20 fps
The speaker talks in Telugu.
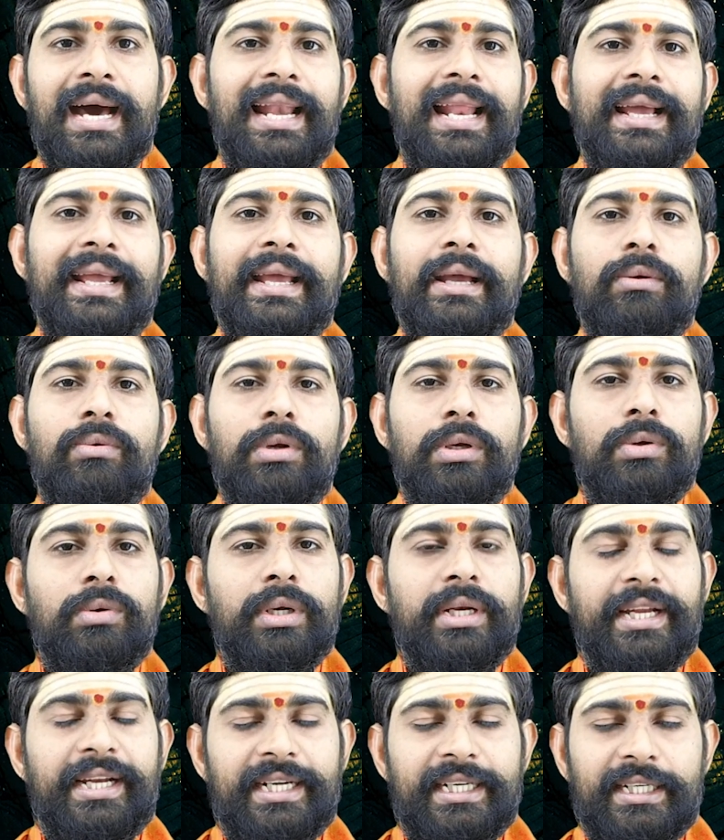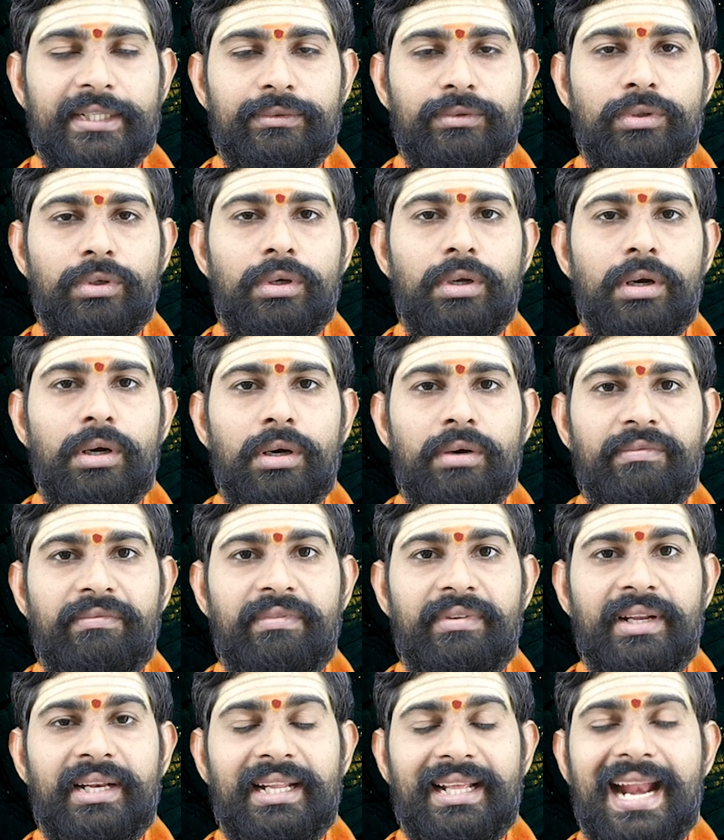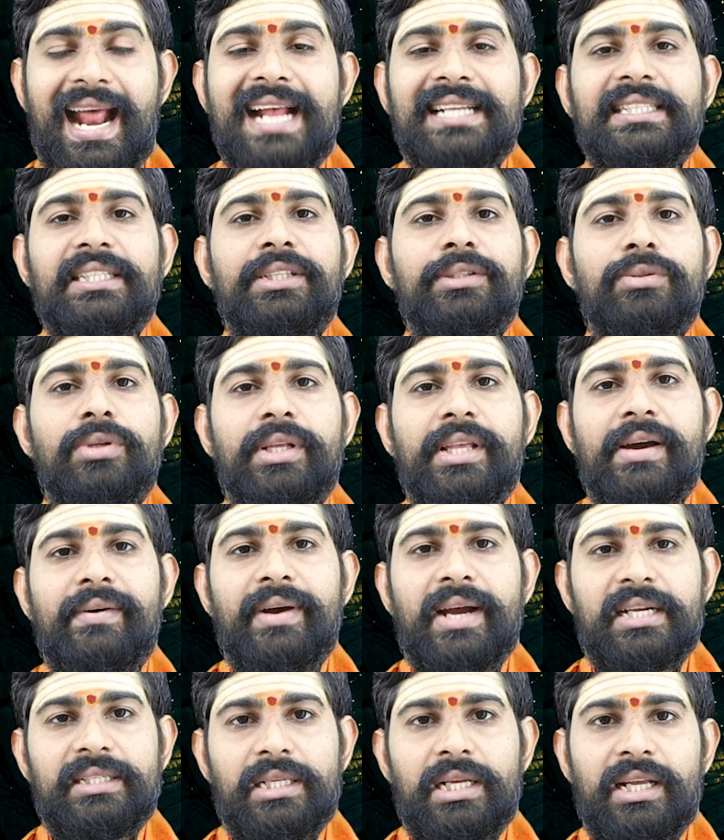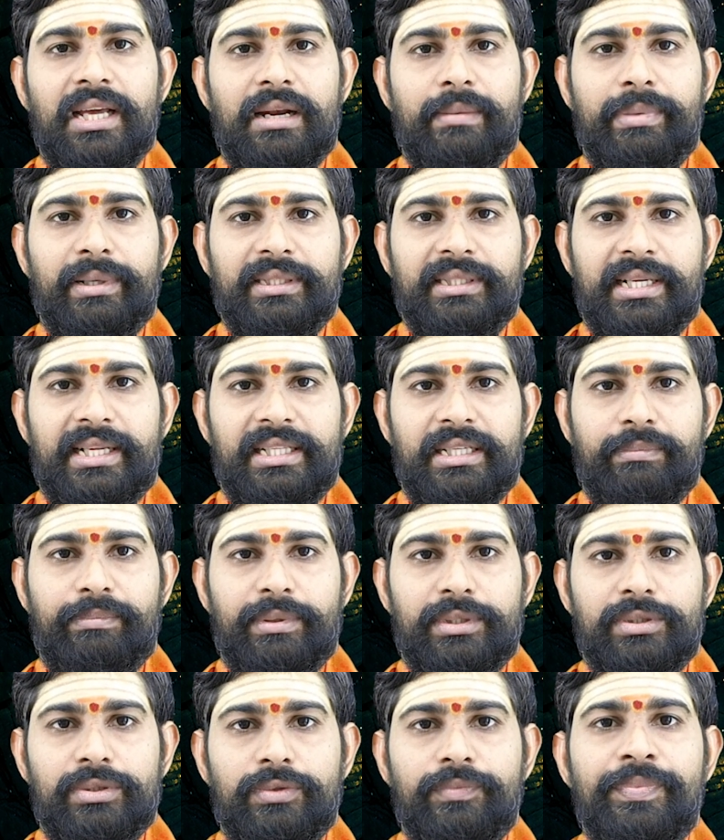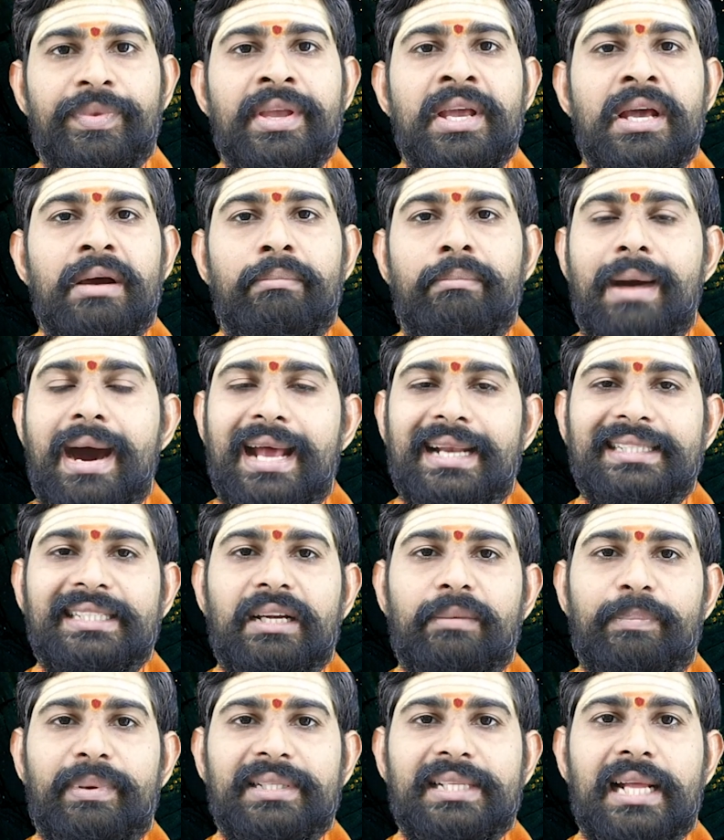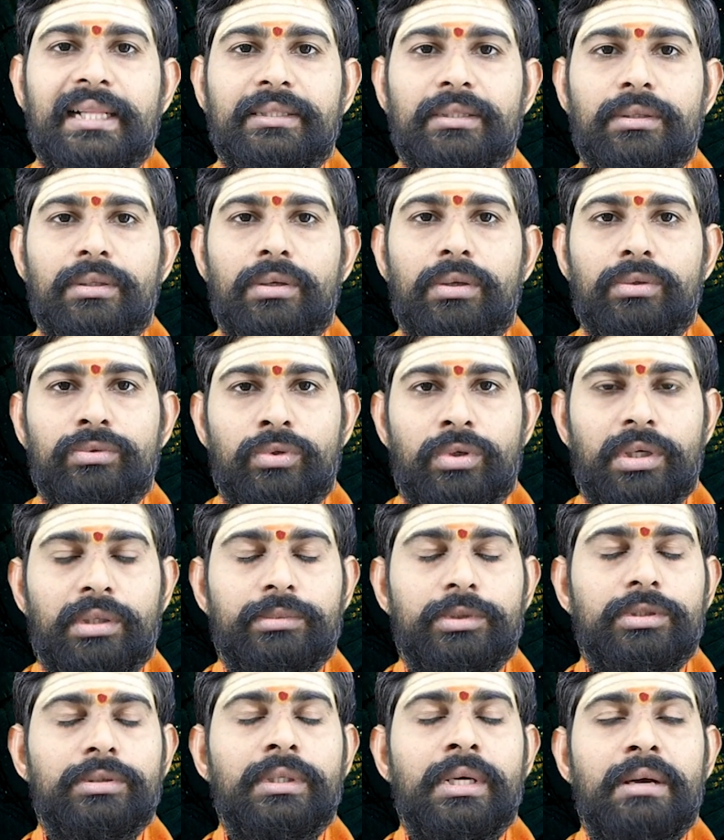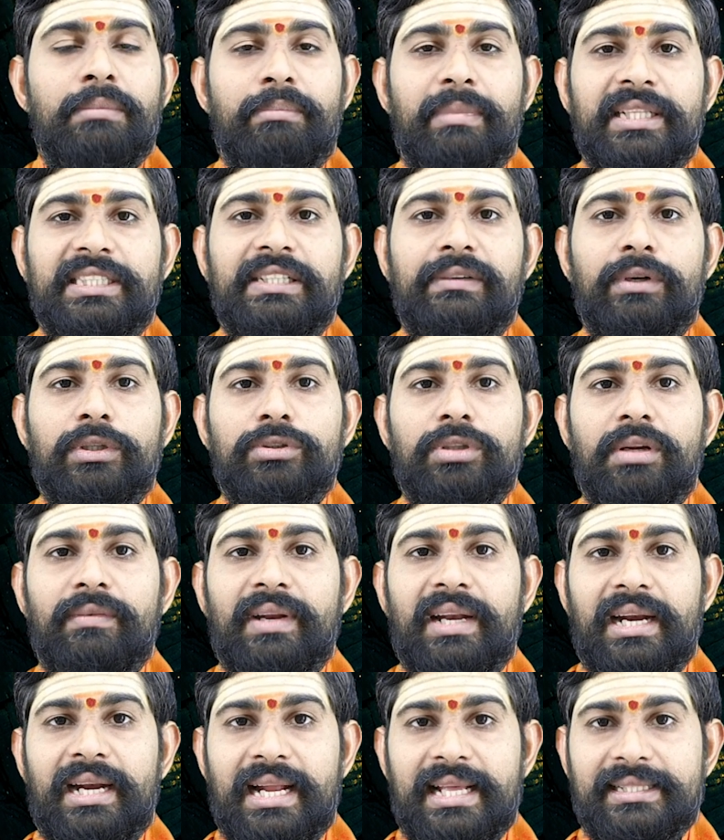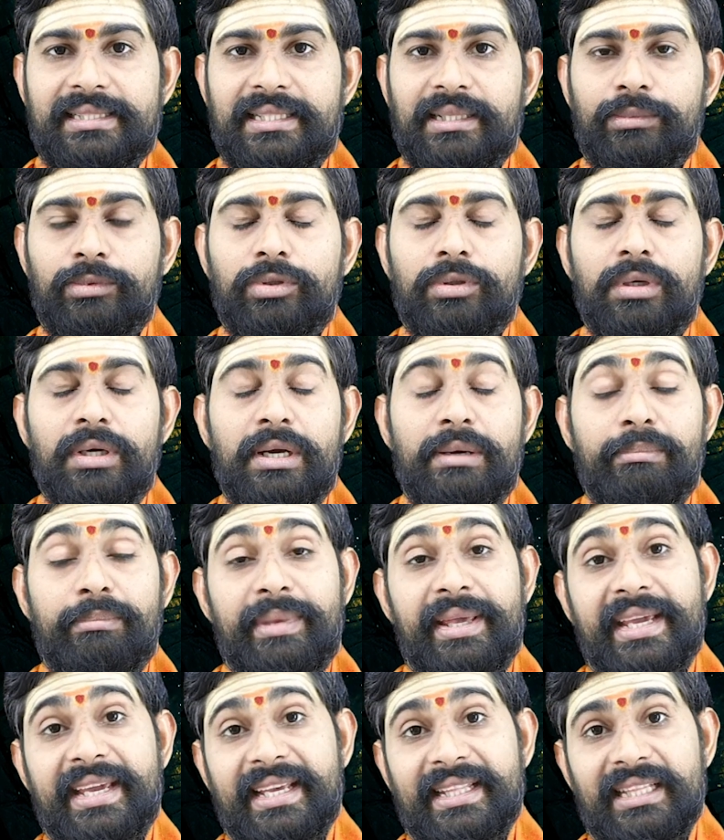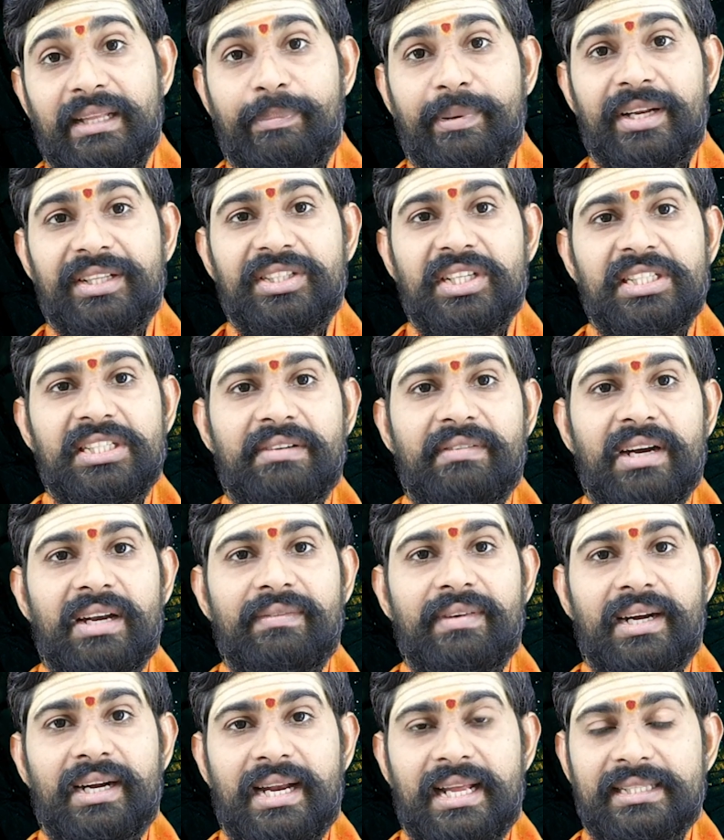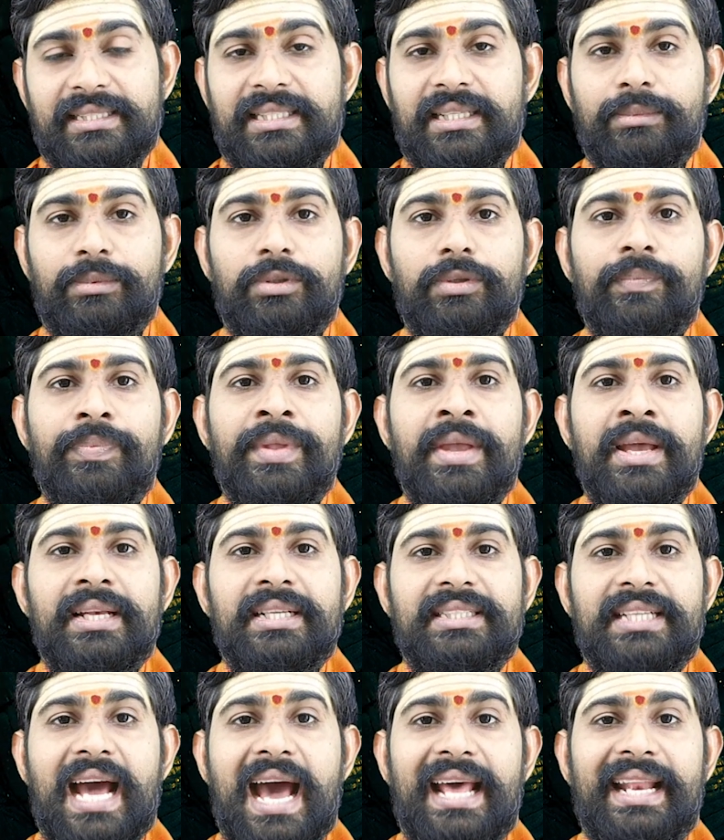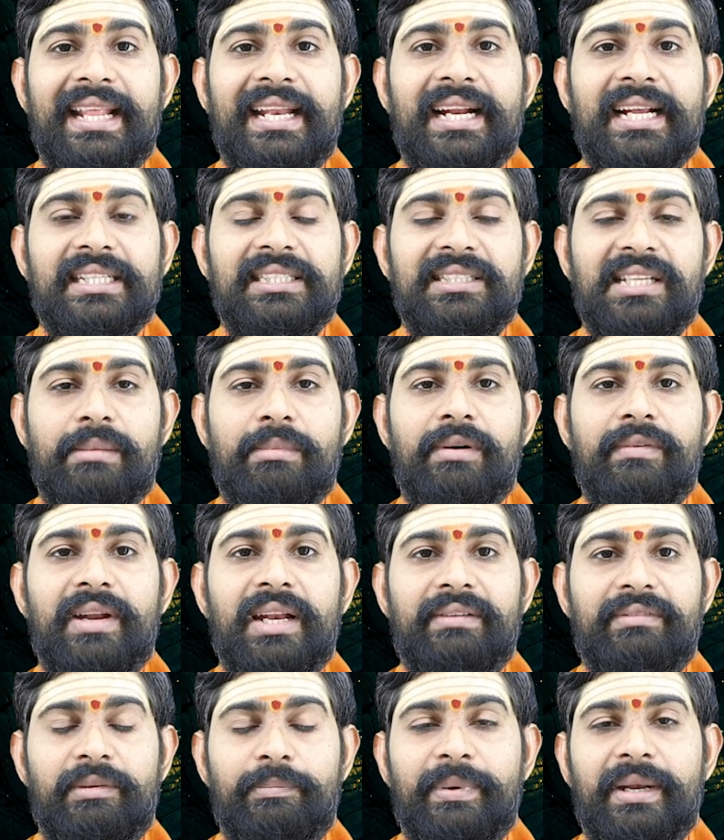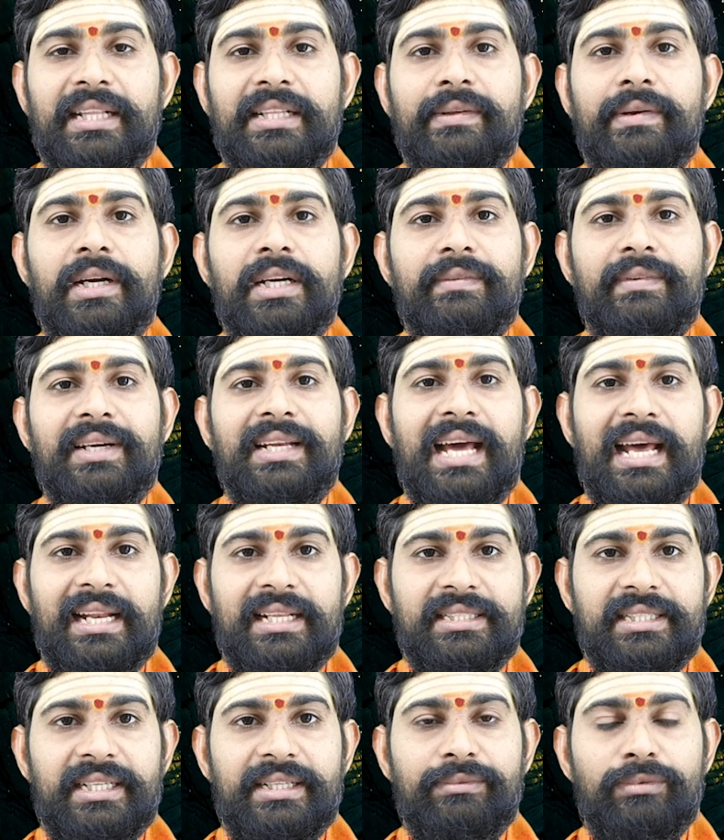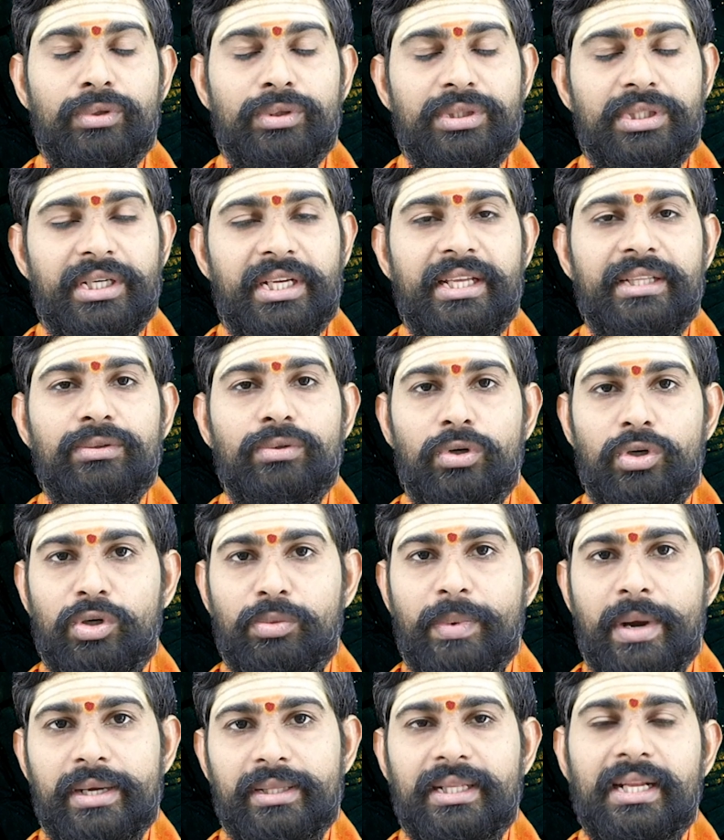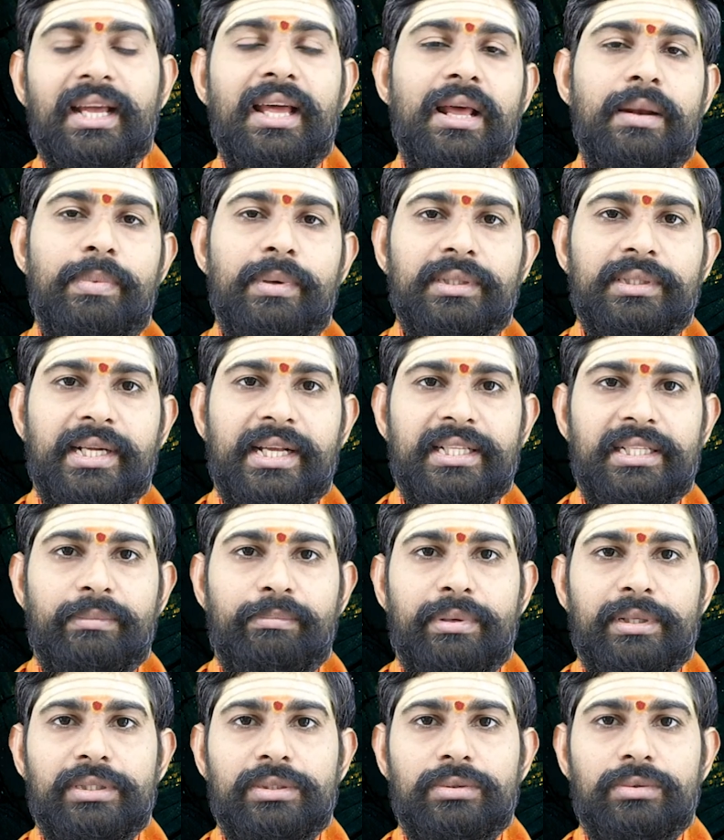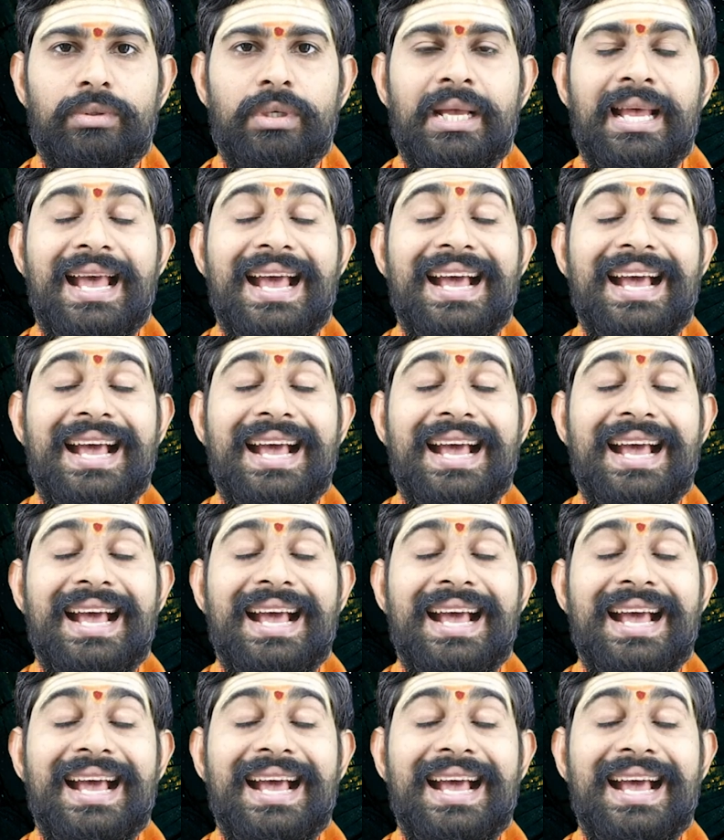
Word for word: అలాగే కొన్ని కొన్ని ఇంటర్వ్యూల్లో నిరాశ ఎదురయ్యే అవకాశాలు కనపడుతున్నాయని చెప్పొచ్చు మానసిక ప్రశాంతతలో దూరము మధ్యవర్తుల వల్ల నష్టము మీ కింద పనిచేసే వాళ్ళ వల్ల నష్టము శారీరక శ్రమ వల్ల విపరీతమైనటువంటి అలజడి ఒత్తిడి తొట్టుపాటుతనం కనపడుతున్నాయని చెప్పొచ్చు